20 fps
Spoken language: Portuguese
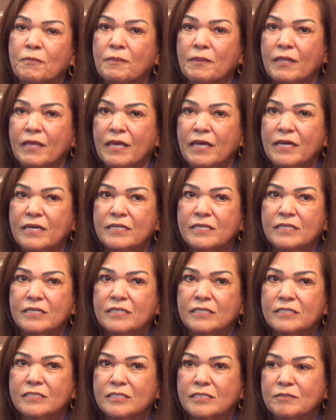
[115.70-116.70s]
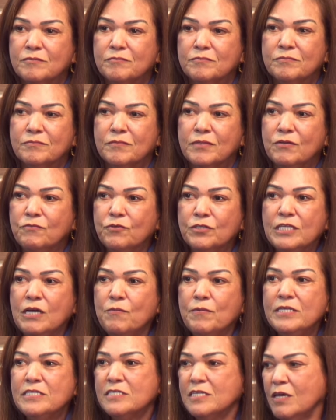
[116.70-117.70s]
era, eu vou dar
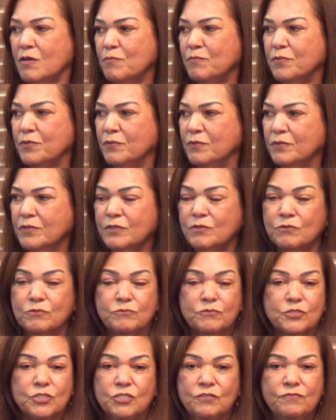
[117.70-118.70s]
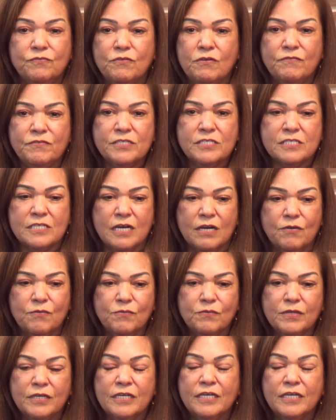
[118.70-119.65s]
um exemplo. Eu tive uma visão